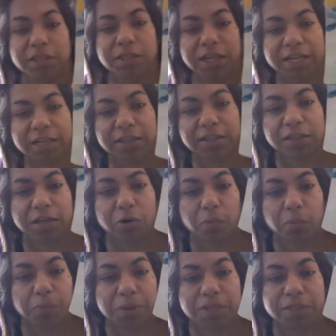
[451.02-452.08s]
tener un
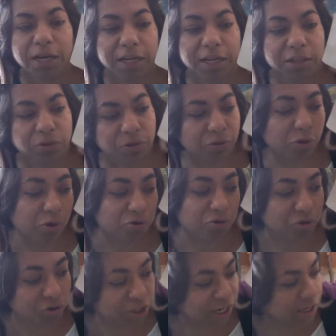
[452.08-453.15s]
pincelito, dos o
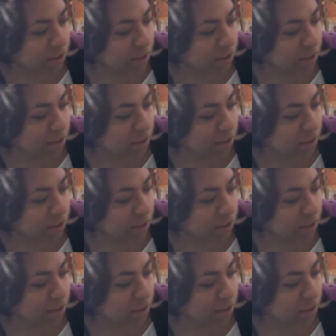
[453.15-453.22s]
tres.